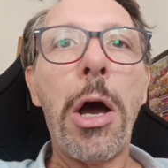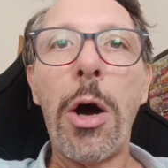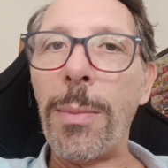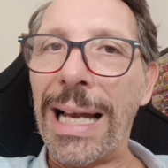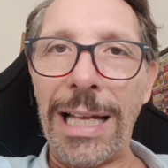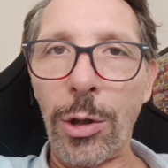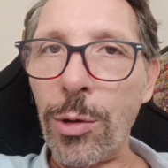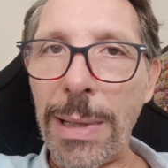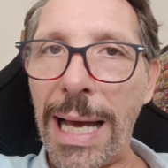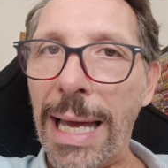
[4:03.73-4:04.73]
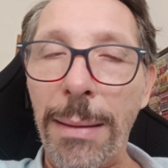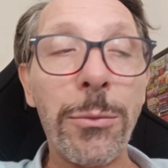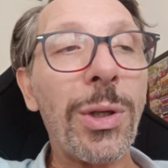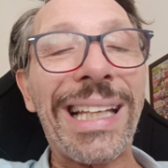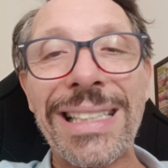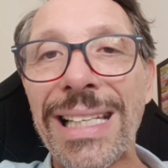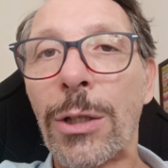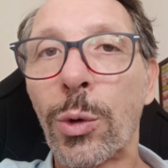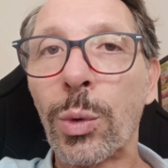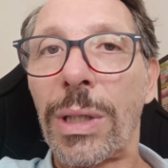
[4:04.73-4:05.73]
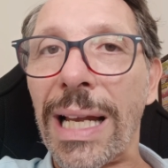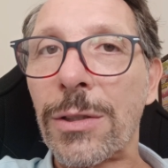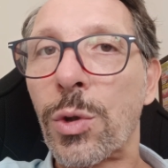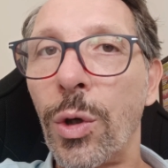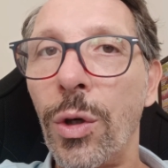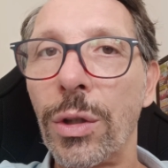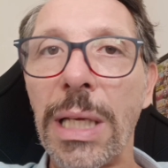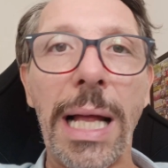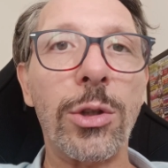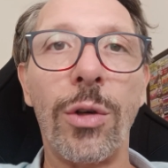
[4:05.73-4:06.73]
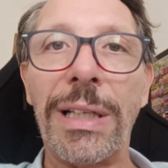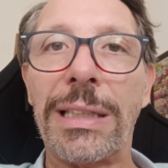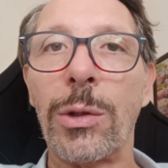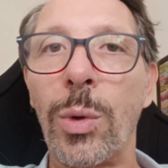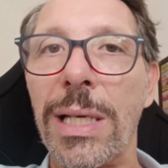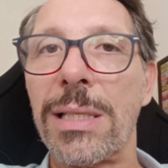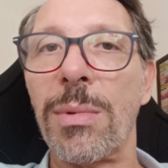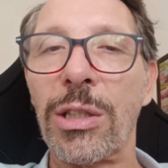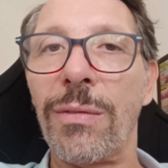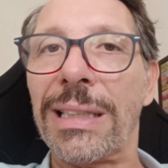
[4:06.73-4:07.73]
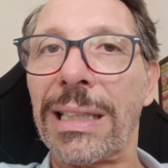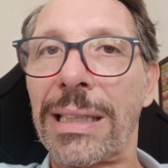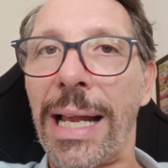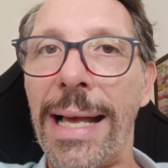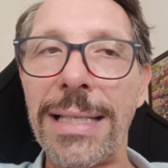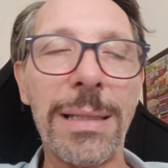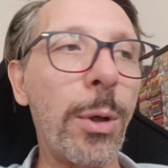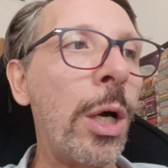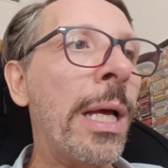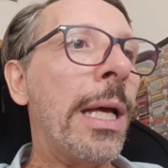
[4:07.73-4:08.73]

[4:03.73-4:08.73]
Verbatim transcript: Oh ma la Roma è... non è che sanno tutta la storia, al 92esimo, al 93esimo,